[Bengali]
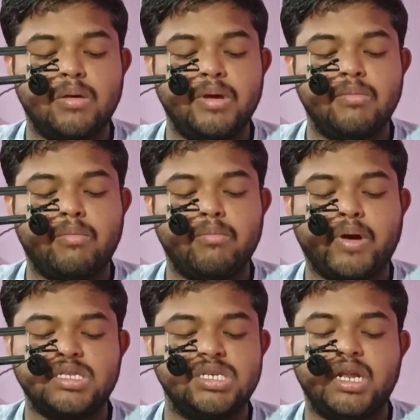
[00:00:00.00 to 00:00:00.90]
ভেবে
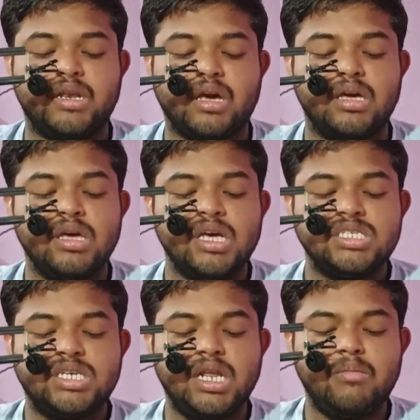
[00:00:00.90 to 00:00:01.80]
পাচ্ছিলেন না
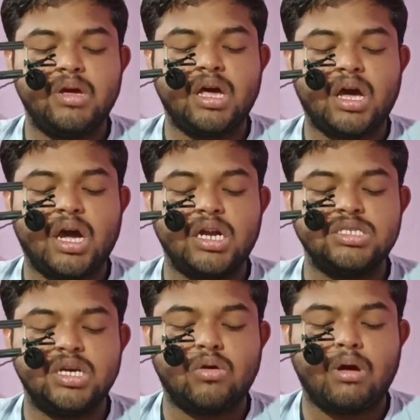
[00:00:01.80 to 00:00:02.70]
ছেলেমেয়েরা
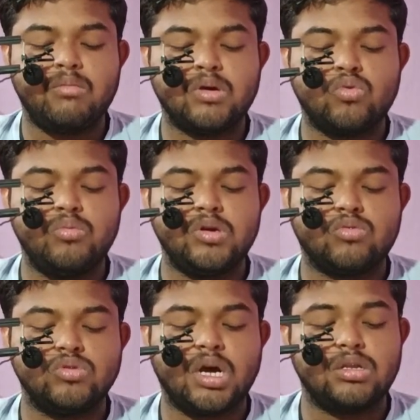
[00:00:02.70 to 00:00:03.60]
আহার্যের অভাবে খুবই
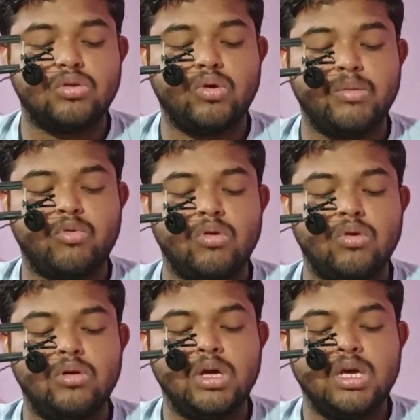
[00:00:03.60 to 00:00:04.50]
ক্ষুধার্ত হয়ে পড়ল
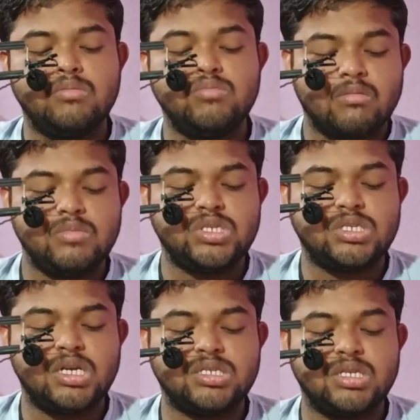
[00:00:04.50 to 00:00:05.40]

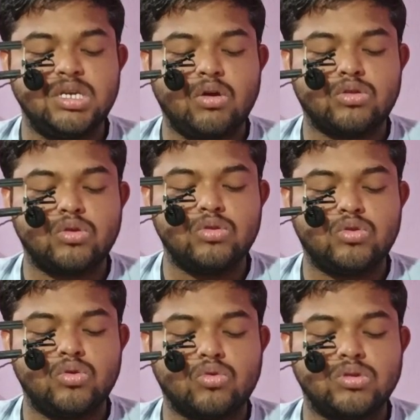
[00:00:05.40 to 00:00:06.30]
মিশ্রের স্ত্রী
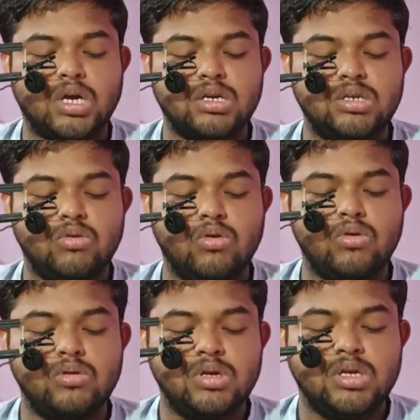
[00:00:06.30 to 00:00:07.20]
অত্যন্ত ক্রোধাগ্নি হল
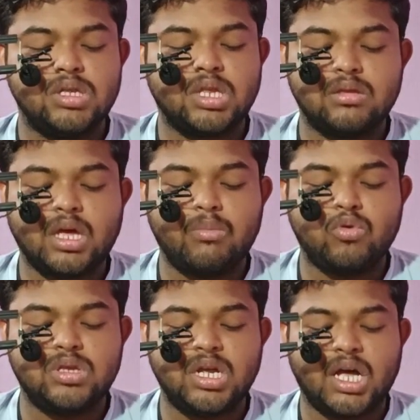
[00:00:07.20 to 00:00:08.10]
তার
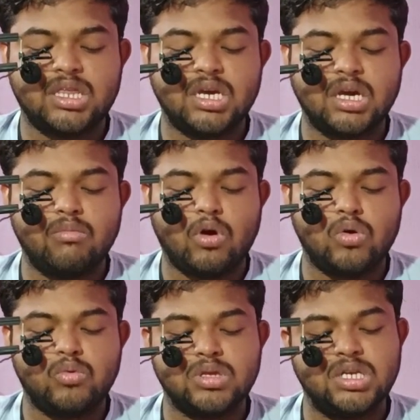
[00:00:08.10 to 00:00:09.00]
পতির হাত থেকে
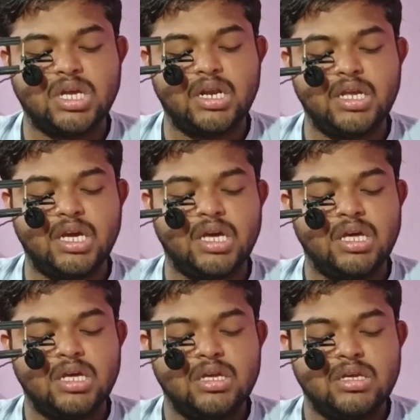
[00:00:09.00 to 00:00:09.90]
ভগবত গীতা নিয়ে
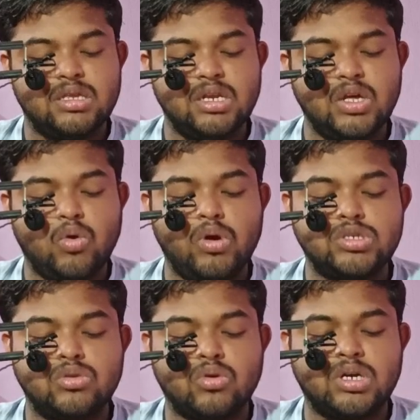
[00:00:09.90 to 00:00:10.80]
তিনি ওই
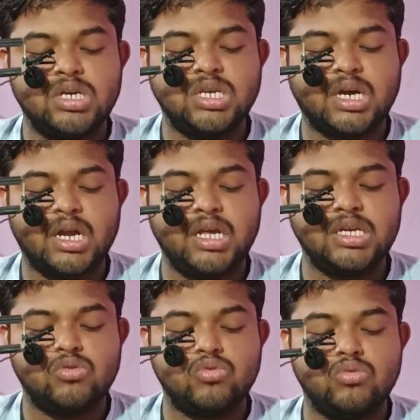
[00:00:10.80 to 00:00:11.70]
শ্লোকটি যেখানে
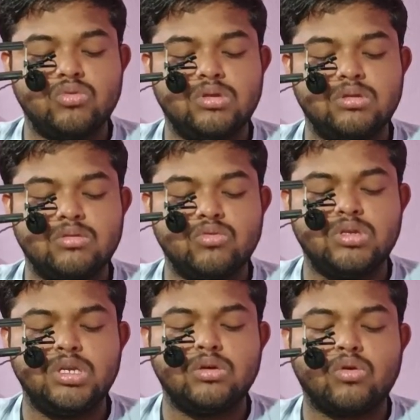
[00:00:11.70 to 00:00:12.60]

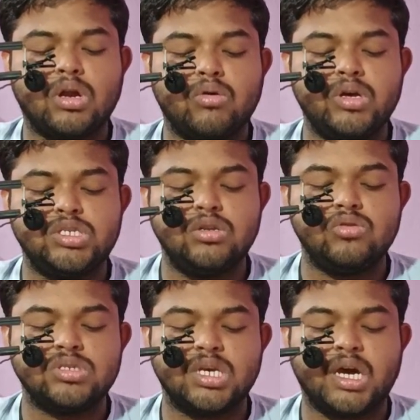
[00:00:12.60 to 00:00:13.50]
উদ্ধৃত করা হয়েছিল
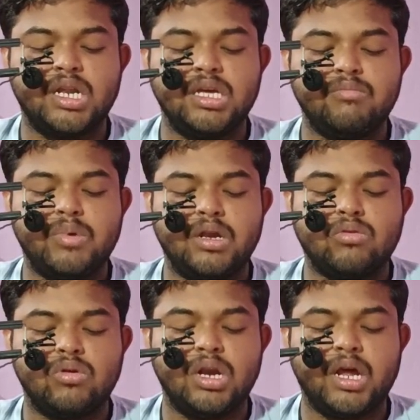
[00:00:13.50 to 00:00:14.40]
সেখানে বের
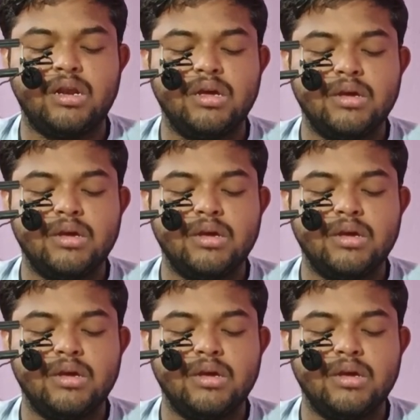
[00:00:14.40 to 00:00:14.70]
করলেন